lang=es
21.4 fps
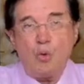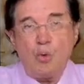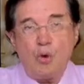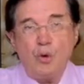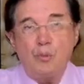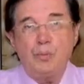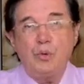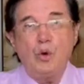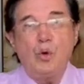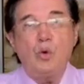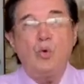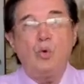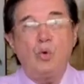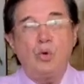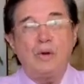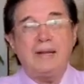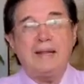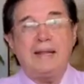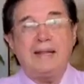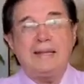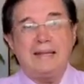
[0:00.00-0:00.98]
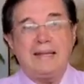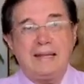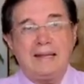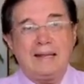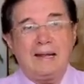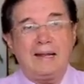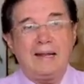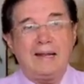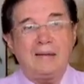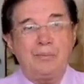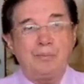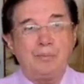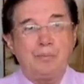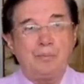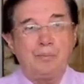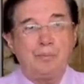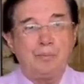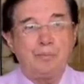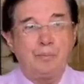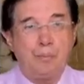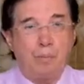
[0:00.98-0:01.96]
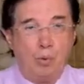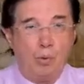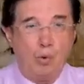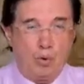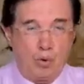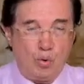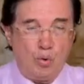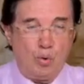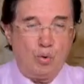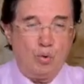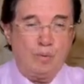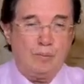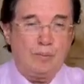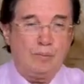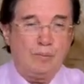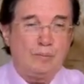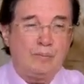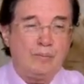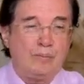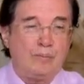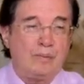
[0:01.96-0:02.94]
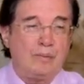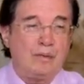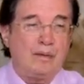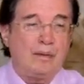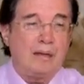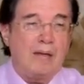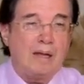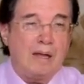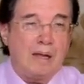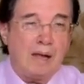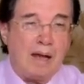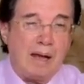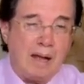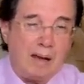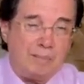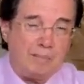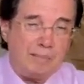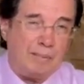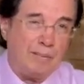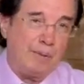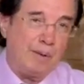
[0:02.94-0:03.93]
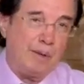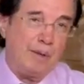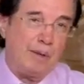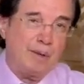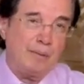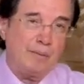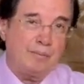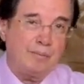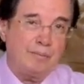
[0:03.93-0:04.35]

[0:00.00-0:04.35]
volvió un radical puro al poder,